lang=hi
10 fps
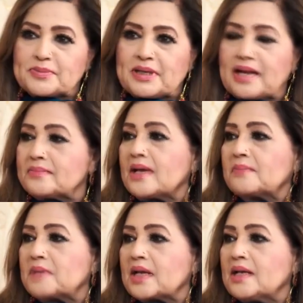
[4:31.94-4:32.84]
बिस्मिल्लाह भी
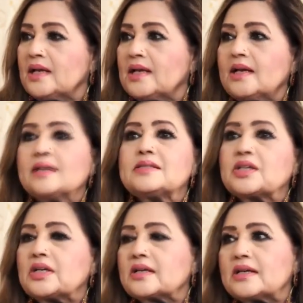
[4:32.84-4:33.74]
आपने
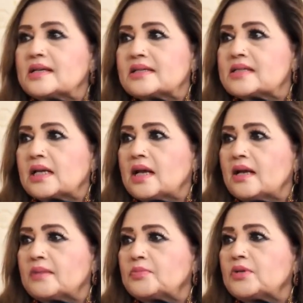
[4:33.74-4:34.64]
चिकन कटलेट्स नहीं खाए